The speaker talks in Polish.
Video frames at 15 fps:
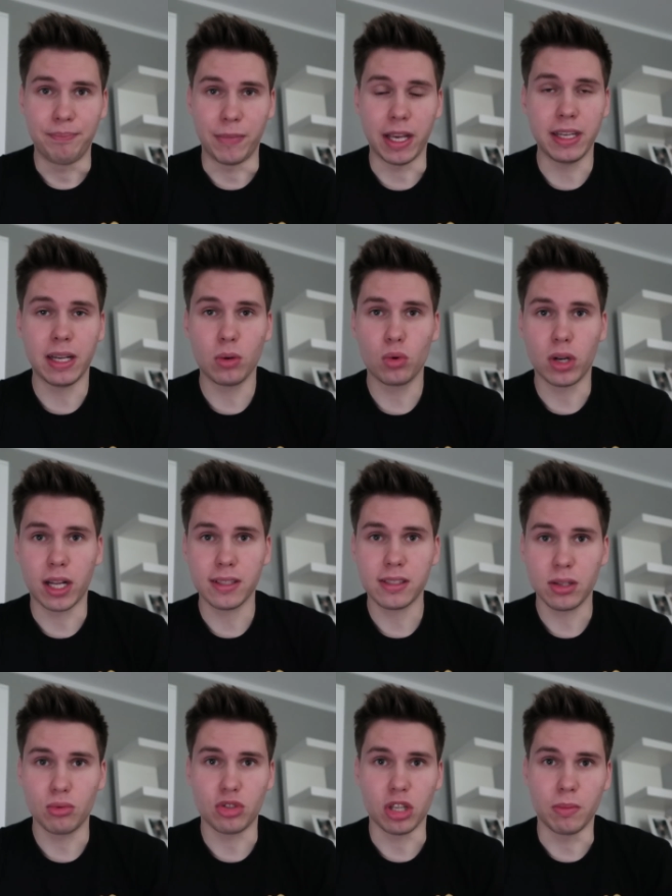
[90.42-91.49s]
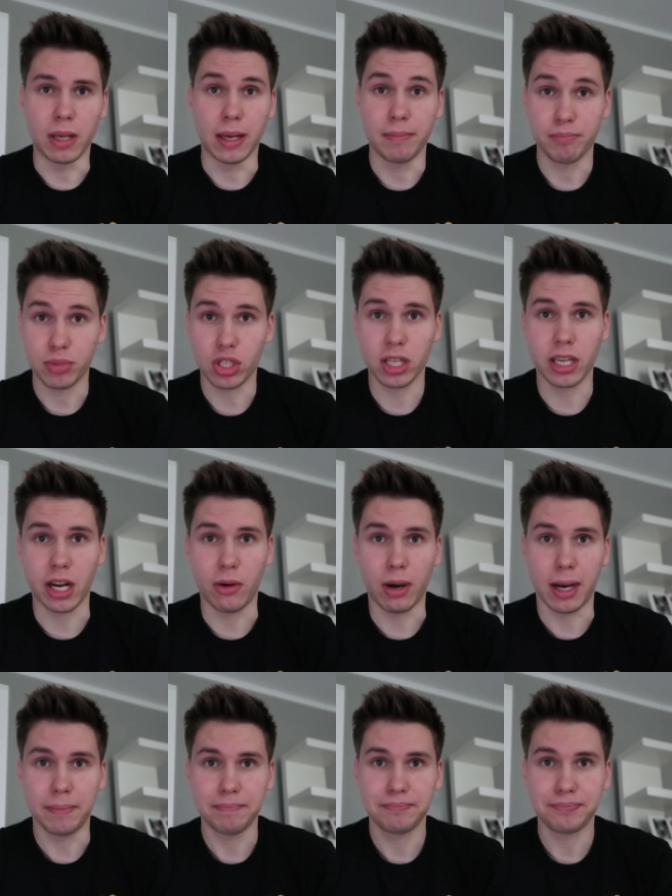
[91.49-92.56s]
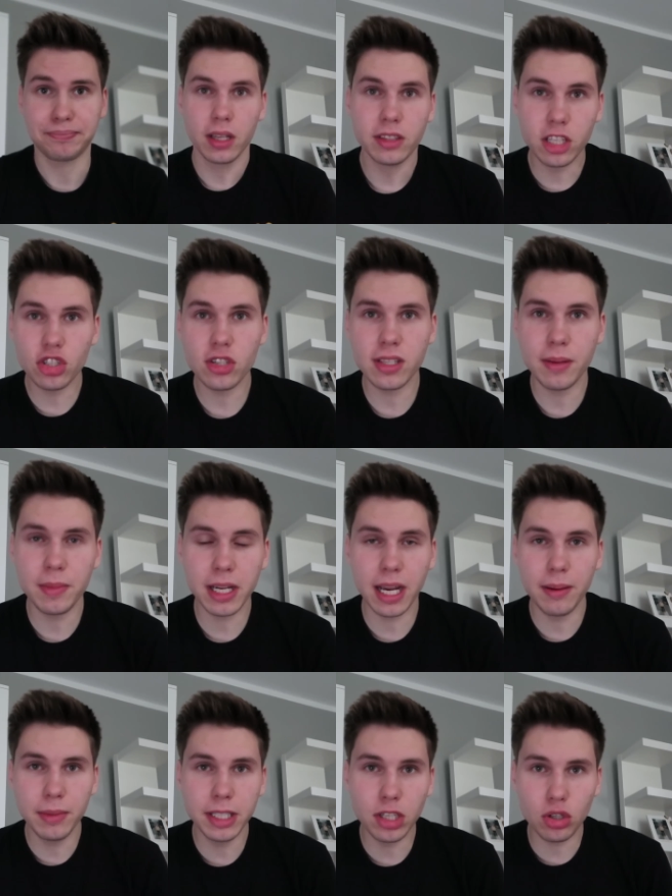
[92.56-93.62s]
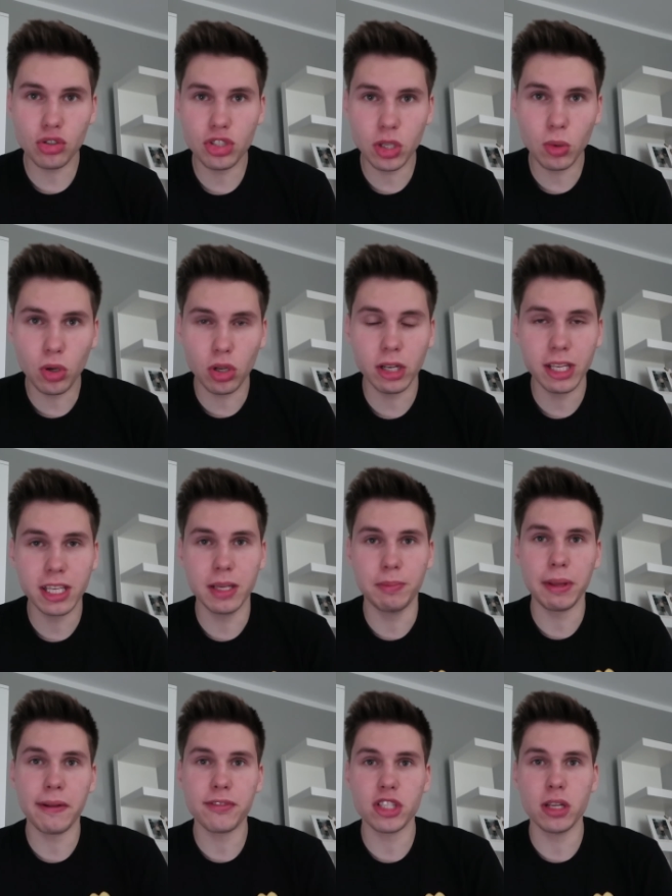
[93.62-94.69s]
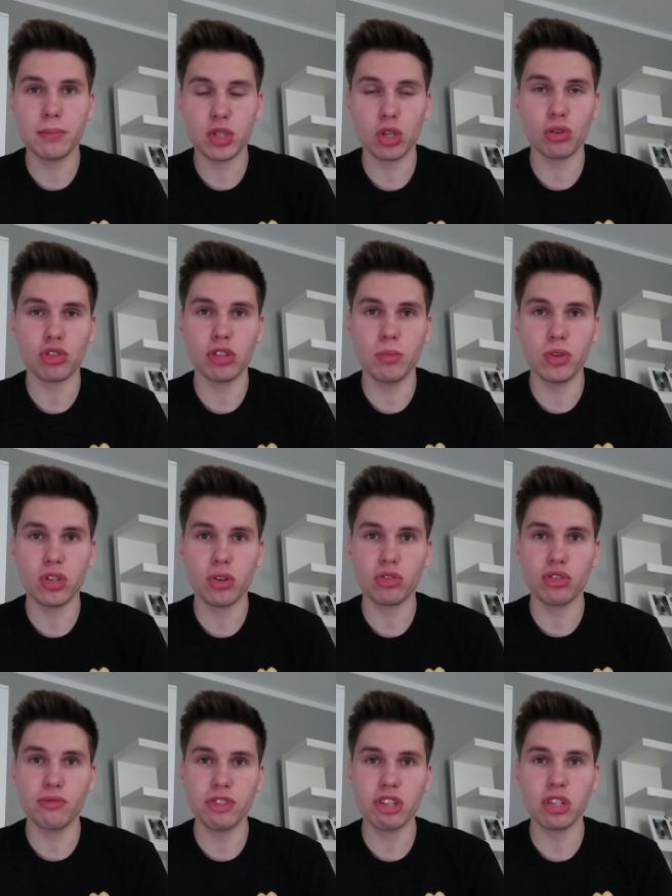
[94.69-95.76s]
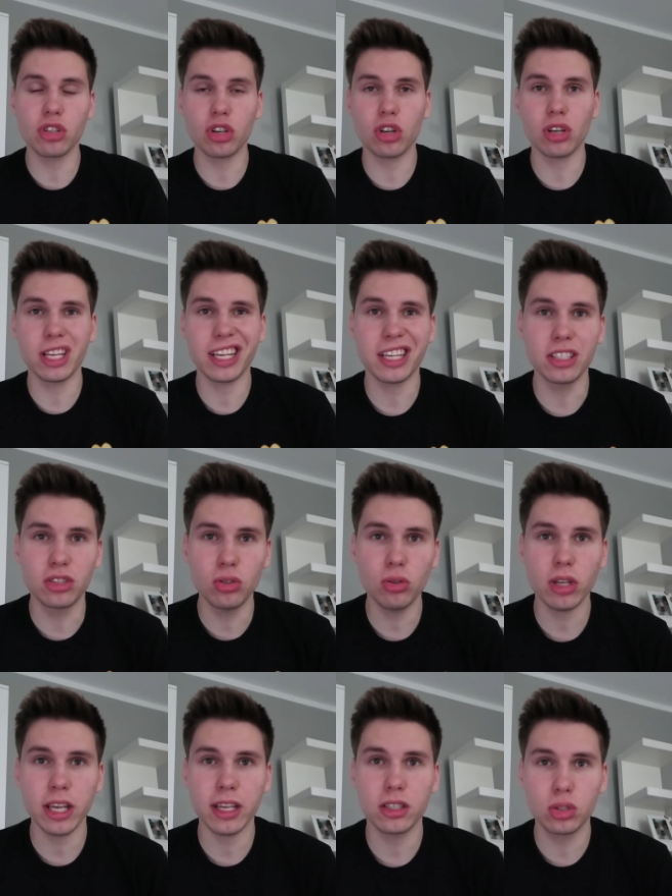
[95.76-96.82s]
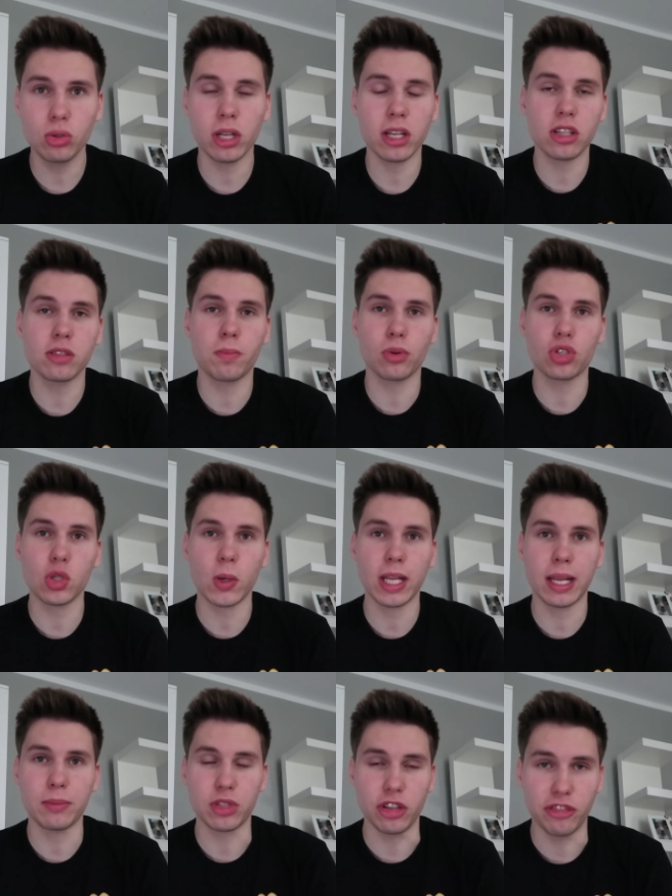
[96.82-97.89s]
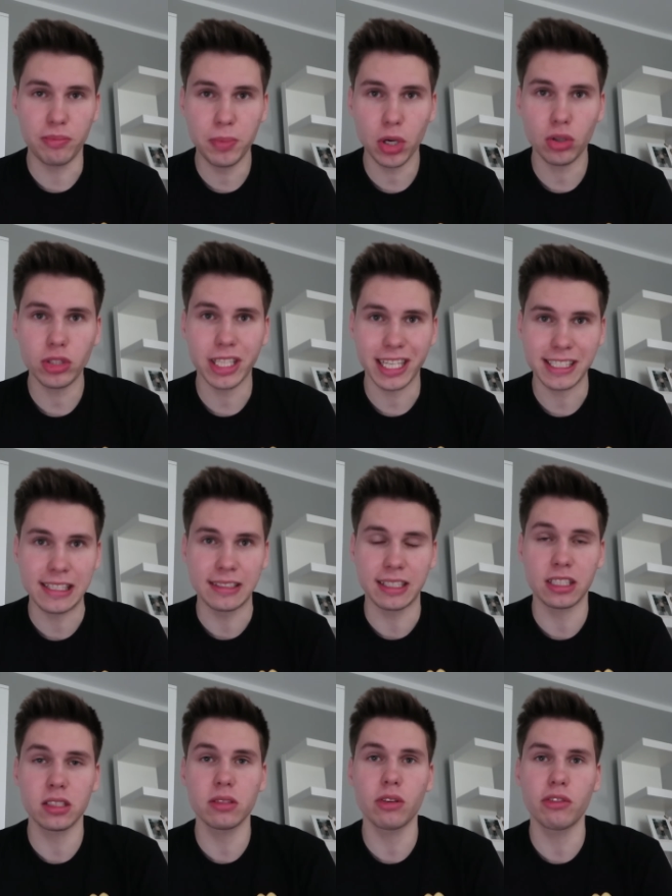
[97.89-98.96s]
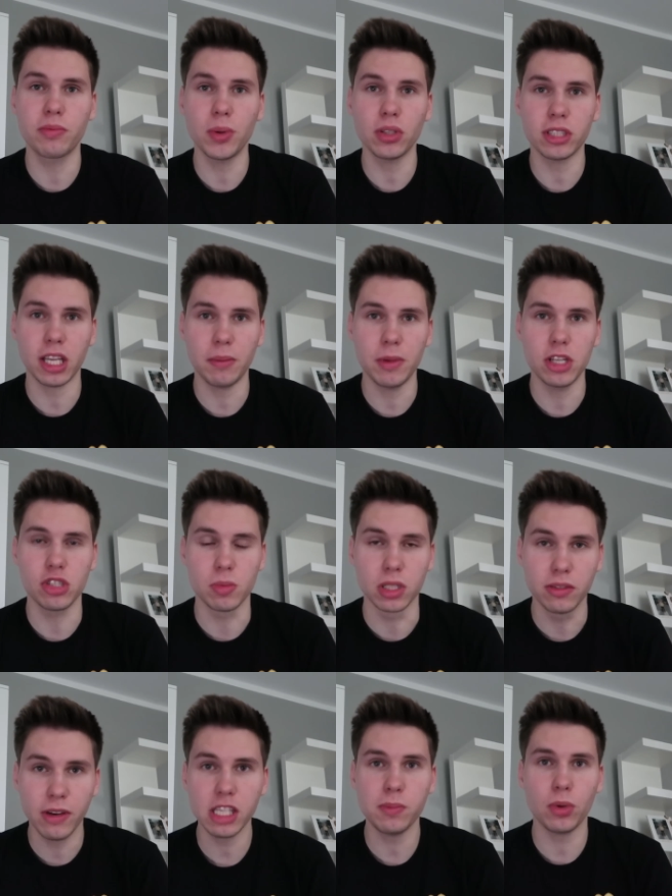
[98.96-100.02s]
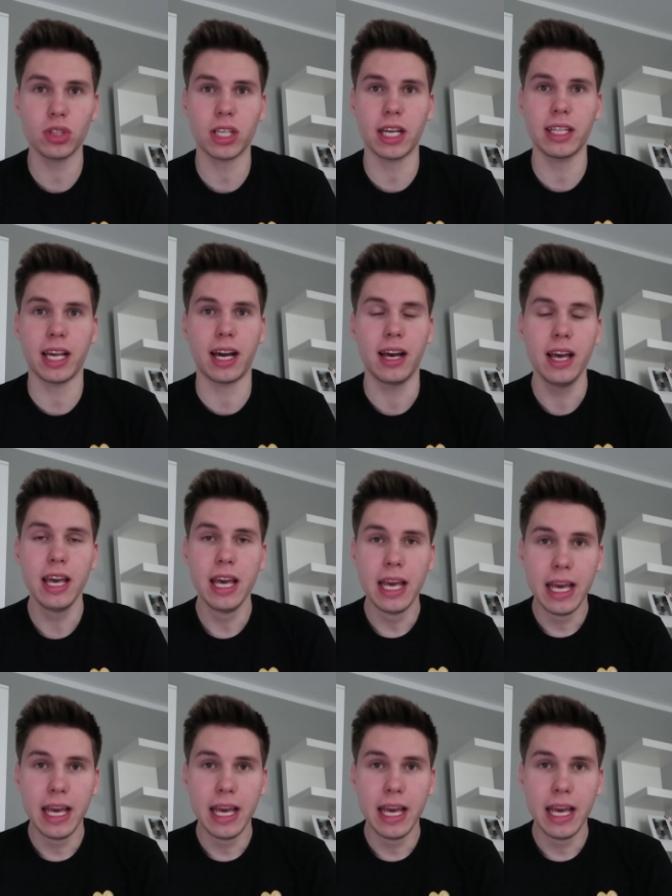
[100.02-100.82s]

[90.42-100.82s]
na inaugurację u siebie przegrała. Także zamykamy rozdział kolejki pierwszej, przenosimy się oczywiście do kolejki drugiej, która rozpoczęła nam się w piątek, standardowo w piątek mieliśmy dwa spotkania,